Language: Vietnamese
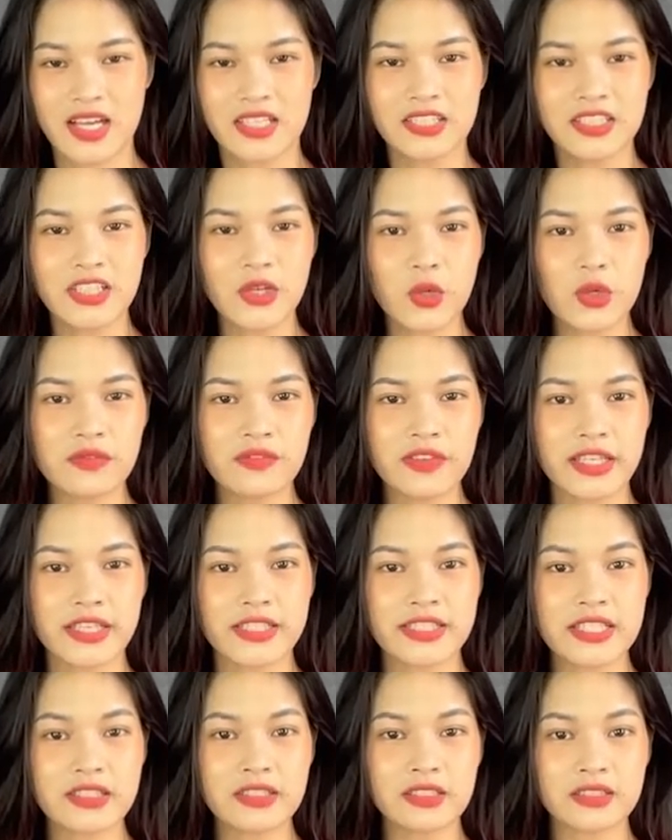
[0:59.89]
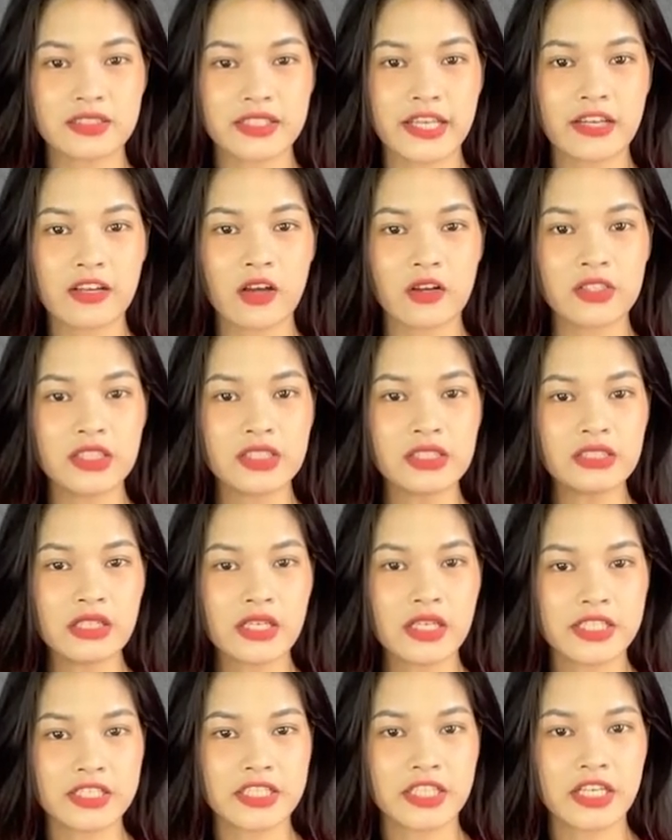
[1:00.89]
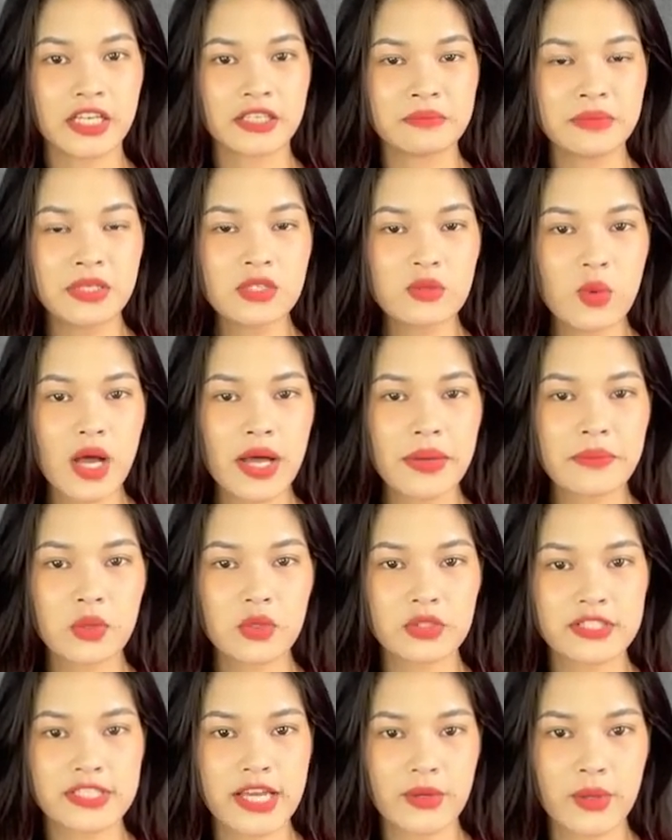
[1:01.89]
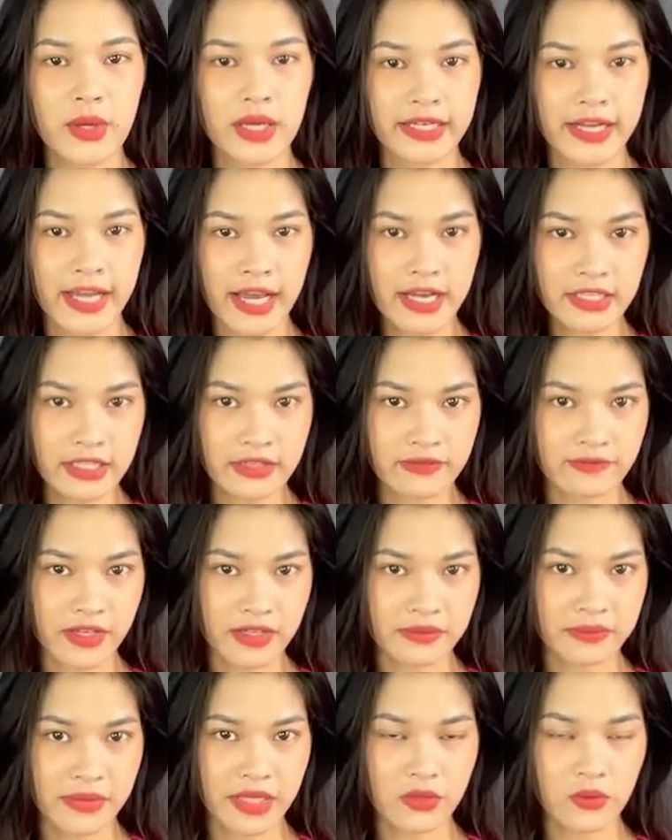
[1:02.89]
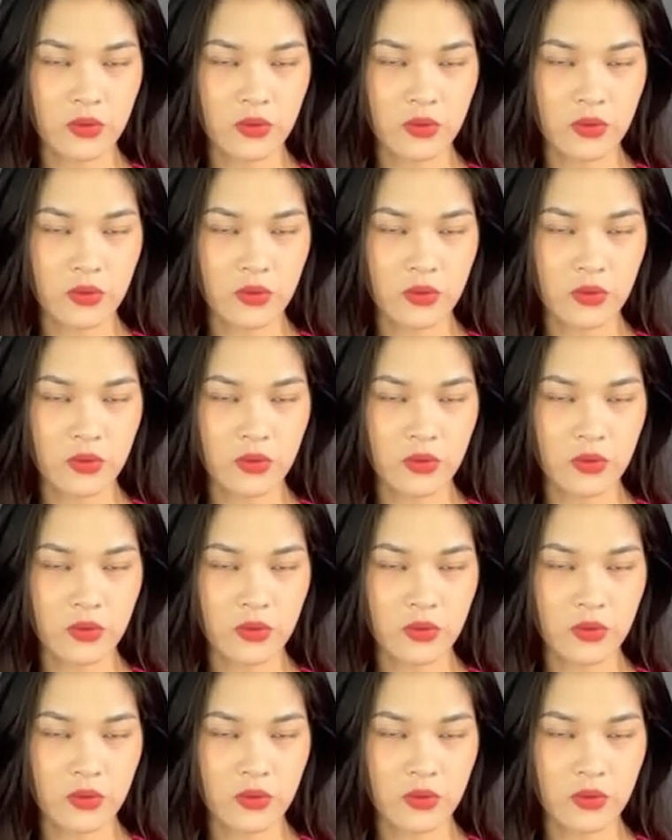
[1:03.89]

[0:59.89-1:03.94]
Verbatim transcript: Thưa quý vị, trên thực tế có những người chỉ cần bước qua một giai đoạn khác thì vận mệnh